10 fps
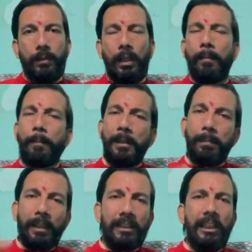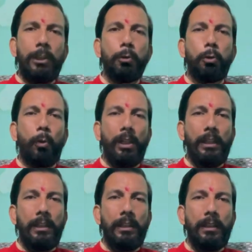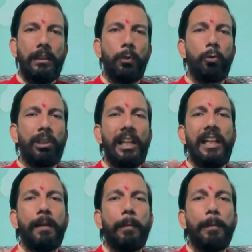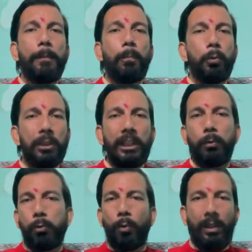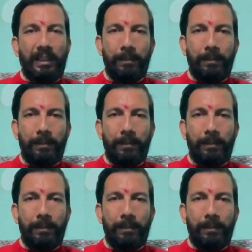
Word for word: हम अपनी भक्ति क्यों छोड़ें उसके लिए हम अपनी पूजा क्यों छोड़ें